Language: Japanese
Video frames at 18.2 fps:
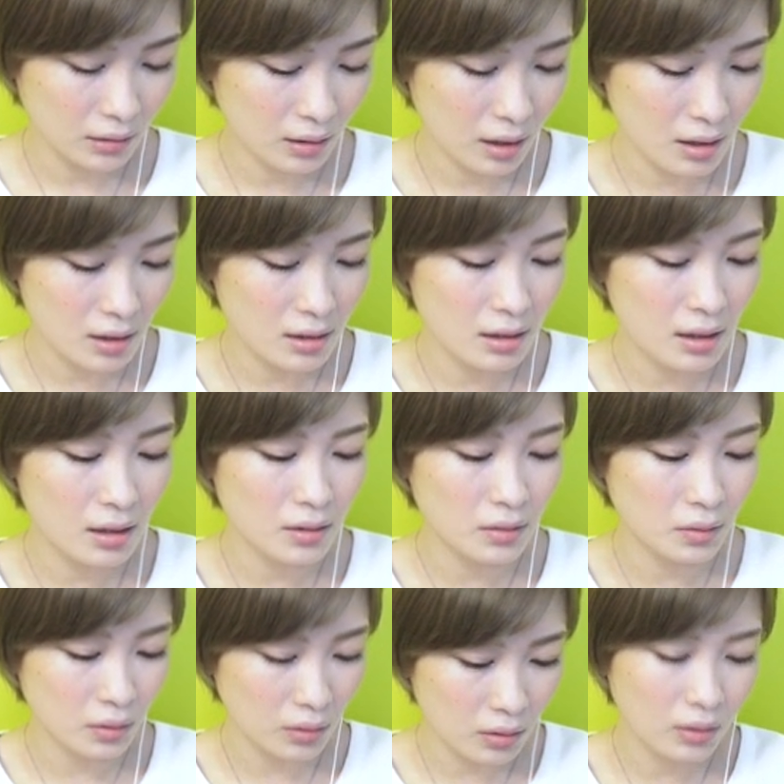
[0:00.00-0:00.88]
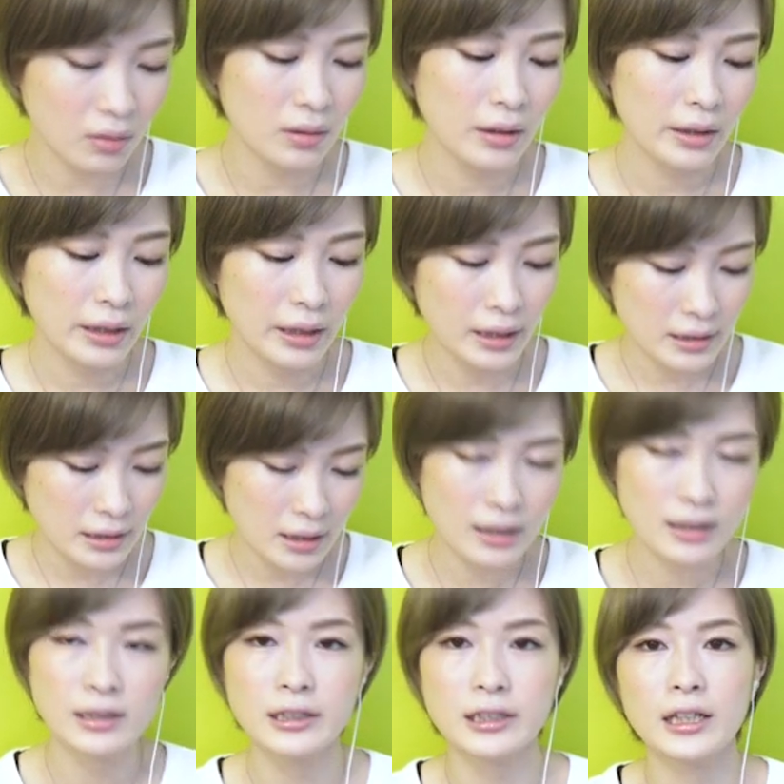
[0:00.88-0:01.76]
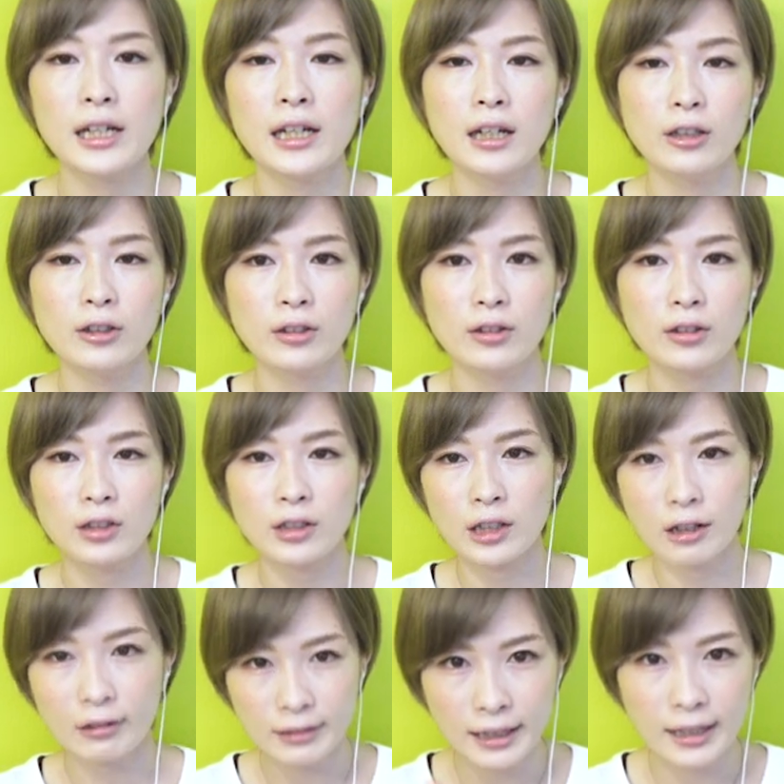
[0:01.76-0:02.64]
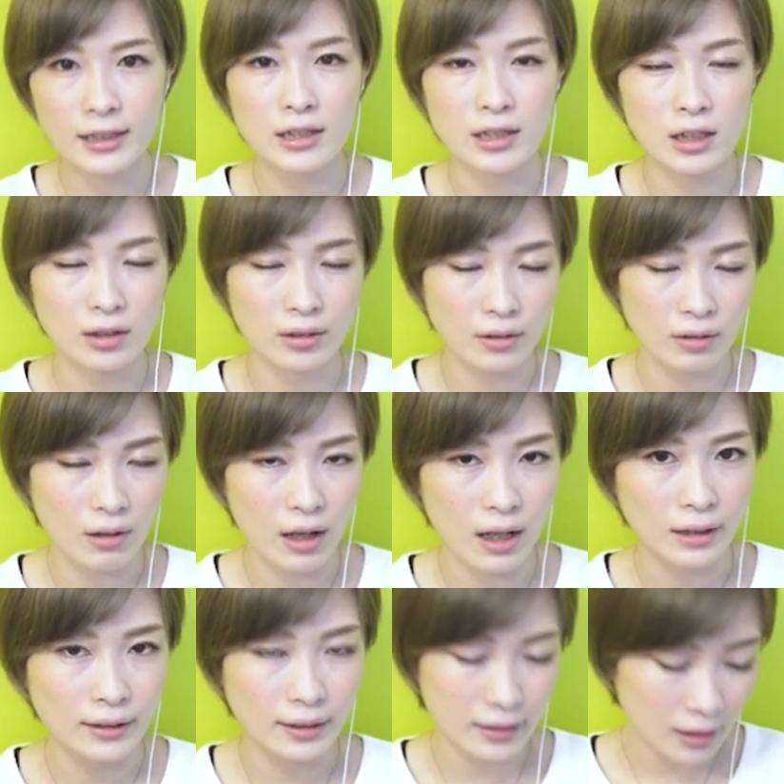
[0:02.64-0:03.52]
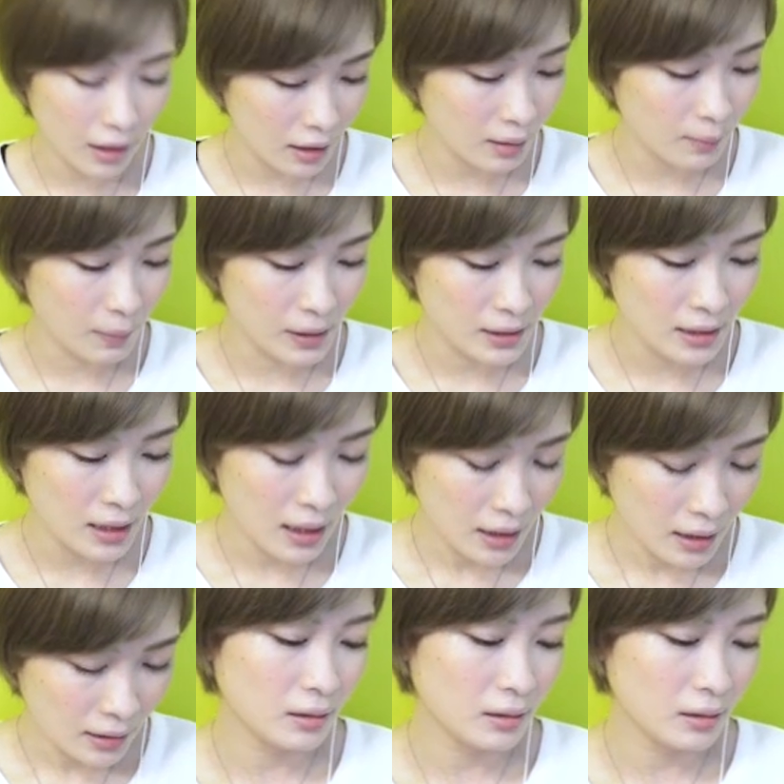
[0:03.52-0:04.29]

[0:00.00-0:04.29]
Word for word: 達成すると SSR 確定チケットが手に入ります。